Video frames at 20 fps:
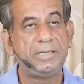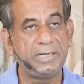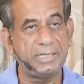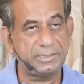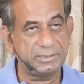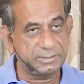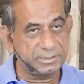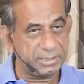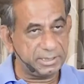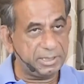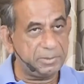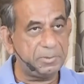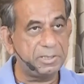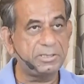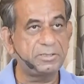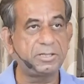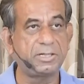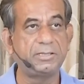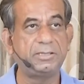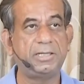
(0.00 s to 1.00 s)
डेस्टिनी में
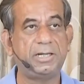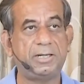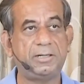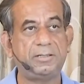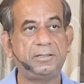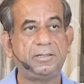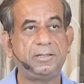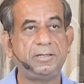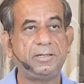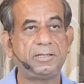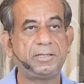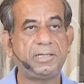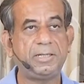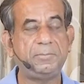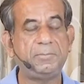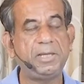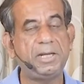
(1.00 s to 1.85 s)
श्रद्धा कि